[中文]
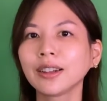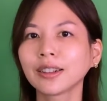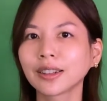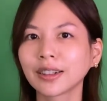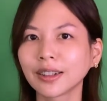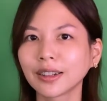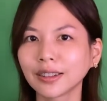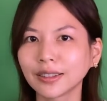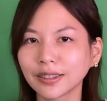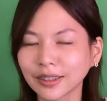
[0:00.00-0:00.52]

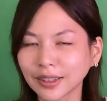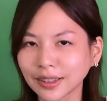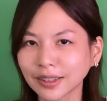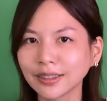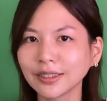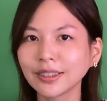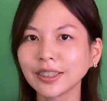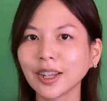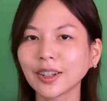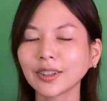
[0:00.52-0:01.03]
可能
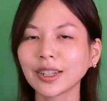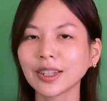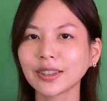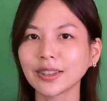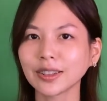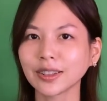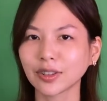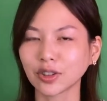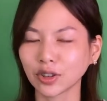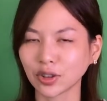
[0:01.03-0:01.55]
要在
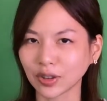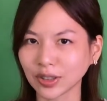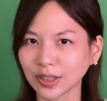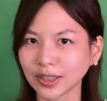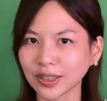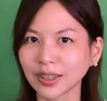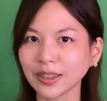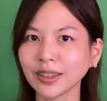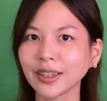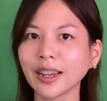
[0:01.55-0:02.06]
这个时
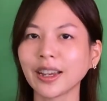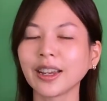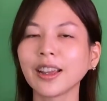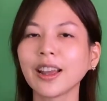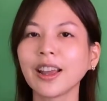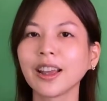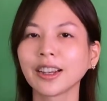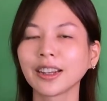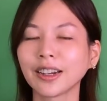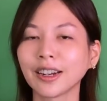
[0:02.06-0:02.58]
间内
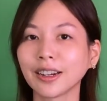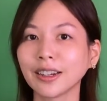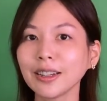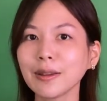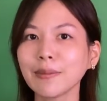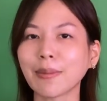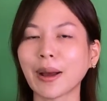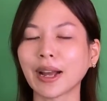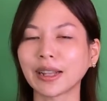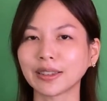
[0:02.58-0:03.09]
可
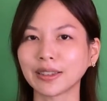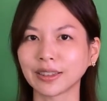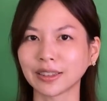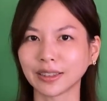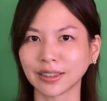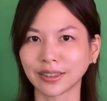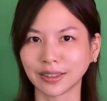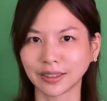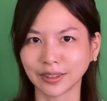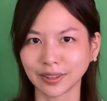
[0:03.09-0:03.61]
以把整
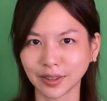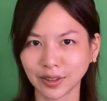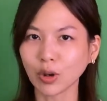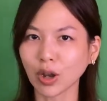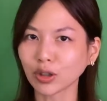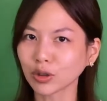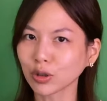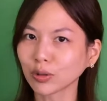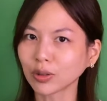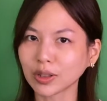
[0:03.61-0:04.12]
个
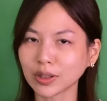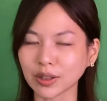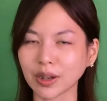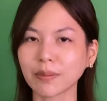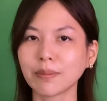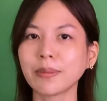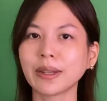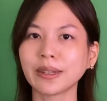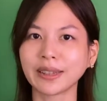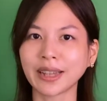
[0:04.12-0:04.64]
装修的
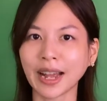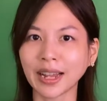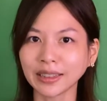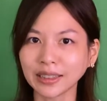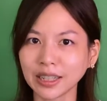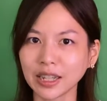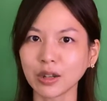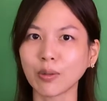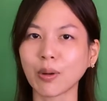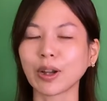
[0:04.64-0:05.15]
成本摊
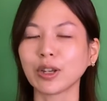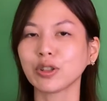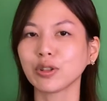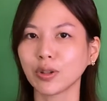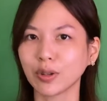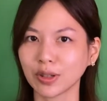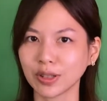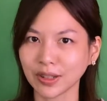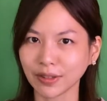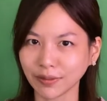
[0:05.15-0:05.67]
提完，就
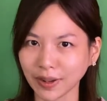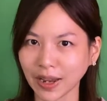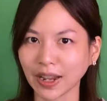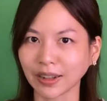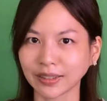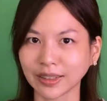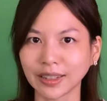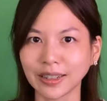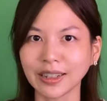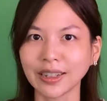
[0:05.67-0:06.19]
已经非
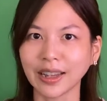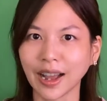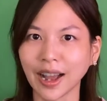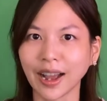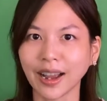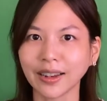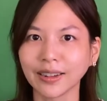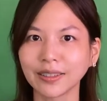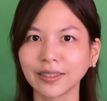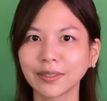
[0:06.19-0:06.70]
常的厉
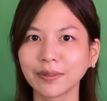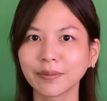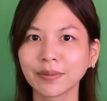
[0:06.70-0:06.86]
害了。